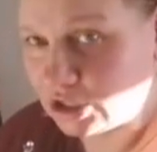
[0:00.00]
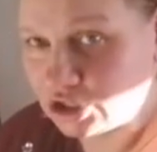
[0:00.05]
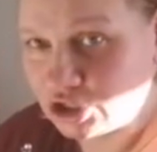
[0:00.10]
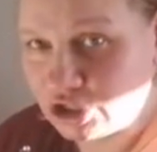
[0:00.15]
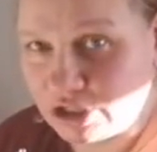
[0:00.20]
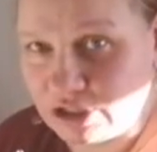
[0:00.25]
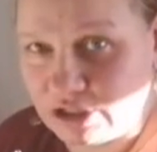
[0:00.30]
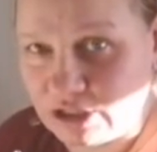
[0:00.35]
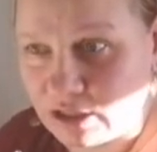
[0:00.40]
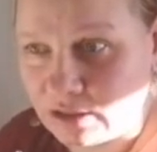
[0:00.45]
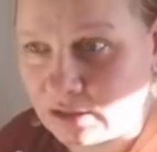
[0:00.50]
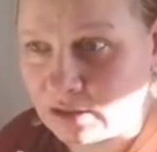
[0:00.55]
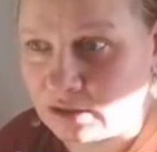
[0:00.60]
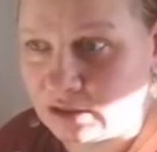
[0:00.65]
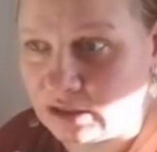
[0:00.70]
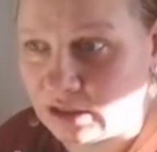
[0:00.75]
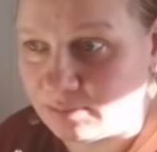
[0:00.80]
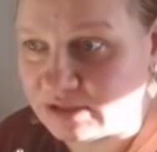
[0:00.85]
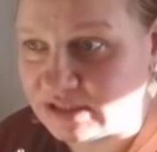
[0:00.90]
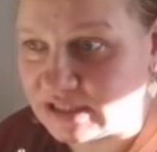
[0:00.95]
Каждый день
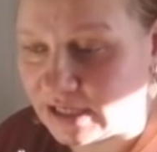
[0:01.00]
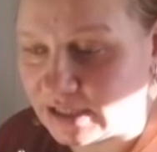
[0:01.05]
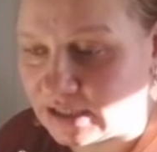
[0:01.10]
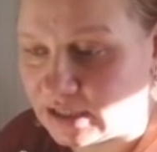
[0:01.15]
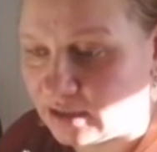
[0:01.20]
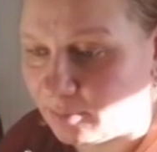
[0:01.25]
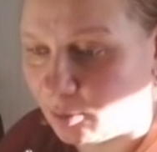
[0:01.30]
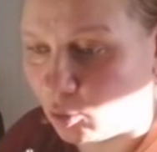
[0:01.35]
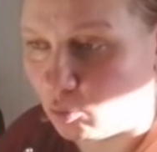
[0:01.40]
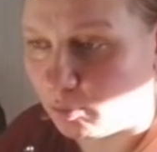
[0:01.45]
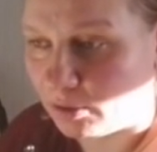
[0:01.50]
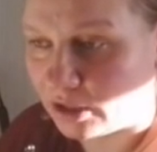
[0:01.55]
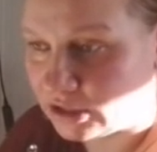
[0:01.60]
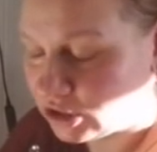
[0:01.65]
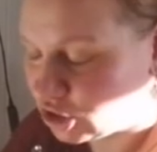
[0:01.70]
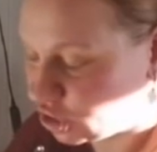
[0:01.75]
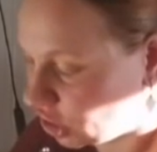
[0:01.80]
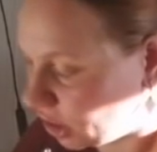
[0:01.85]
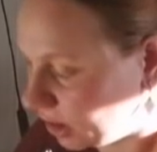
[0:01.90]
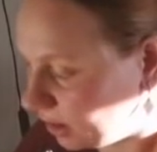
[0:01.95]
не обязательно
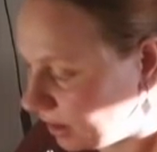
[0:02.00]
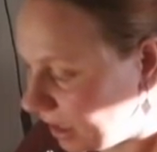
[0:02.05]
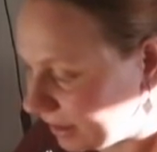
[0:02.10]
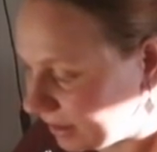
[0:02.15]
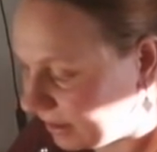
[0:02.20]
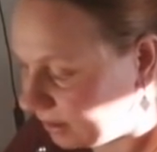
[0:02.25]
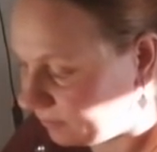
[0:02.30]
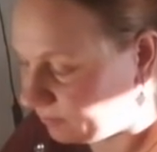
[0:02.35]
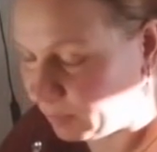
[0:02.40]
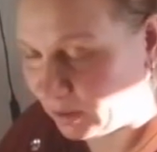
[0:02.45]
покупать шоколадки.